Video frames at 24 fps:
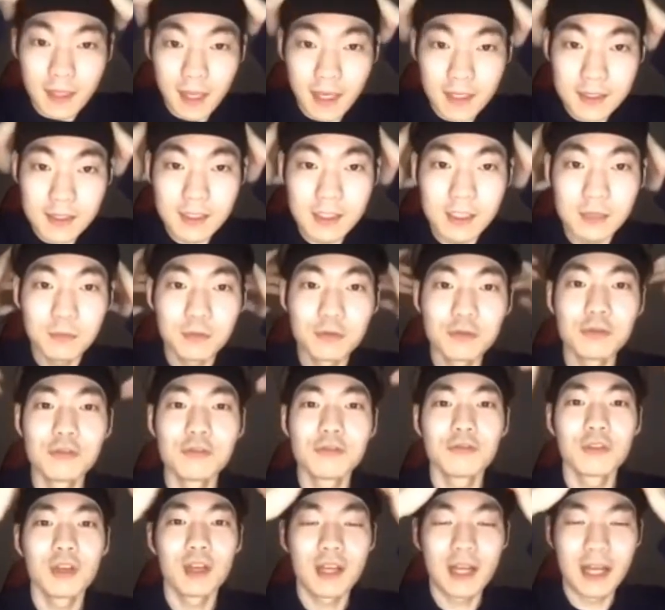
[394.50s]
캐스트 분들
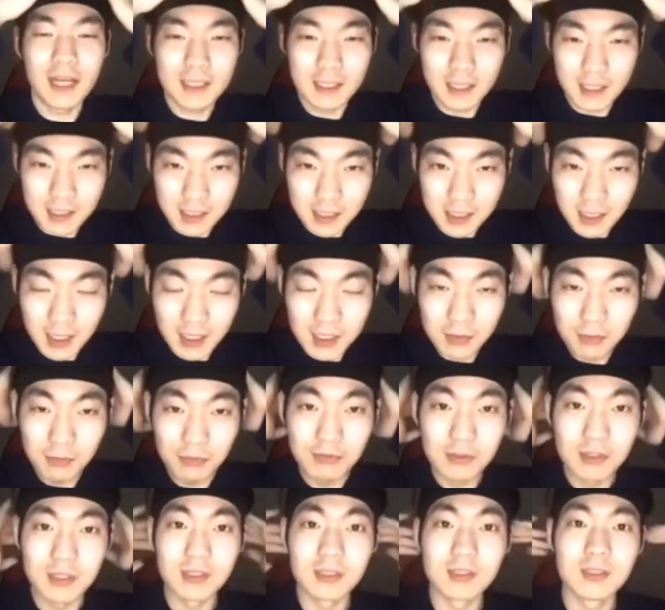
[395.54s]
중에 가장 친하신
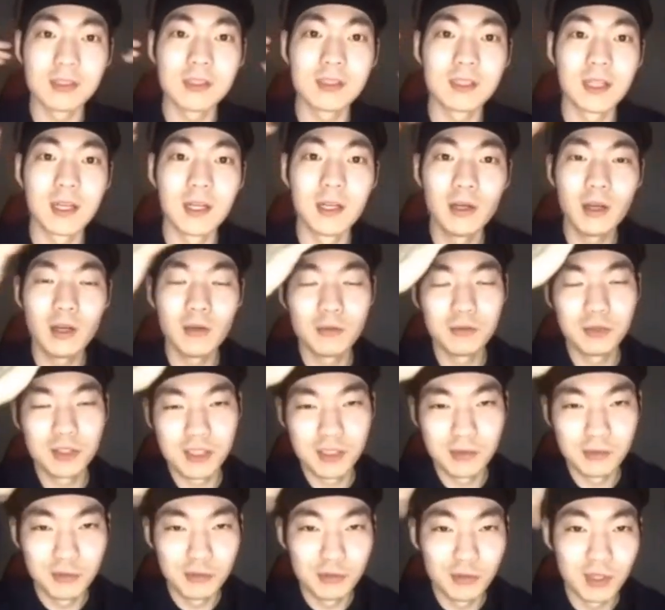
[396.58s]
분이 있으신가요?
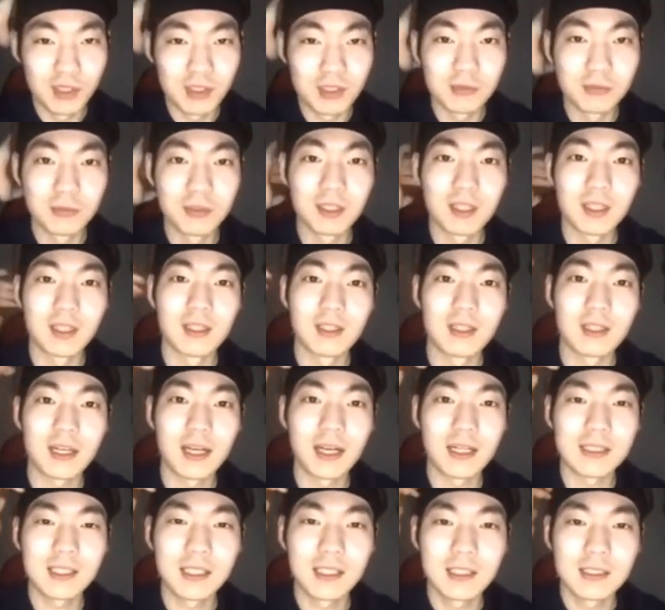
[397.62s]
질문 들어왔습니다.
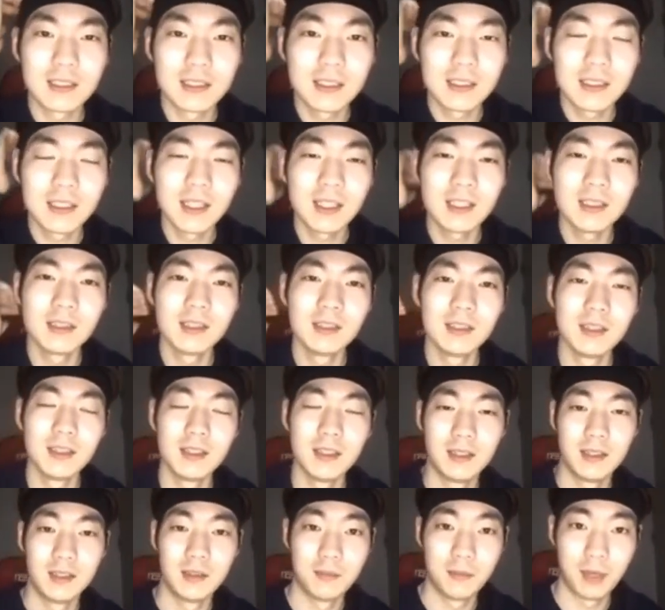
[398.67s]
가장 친한
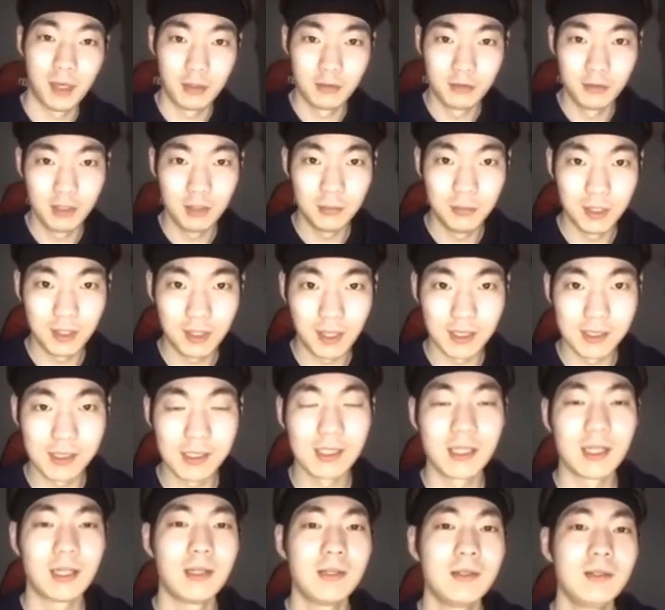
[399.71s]
배우님이
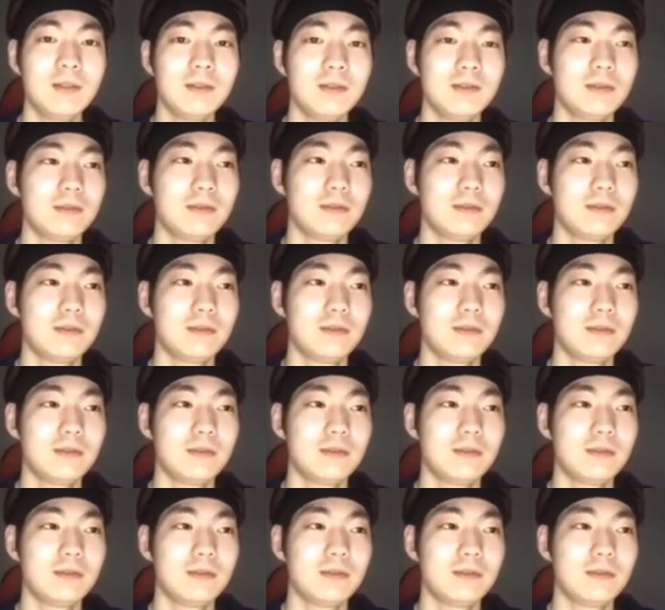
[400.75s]
계실까요?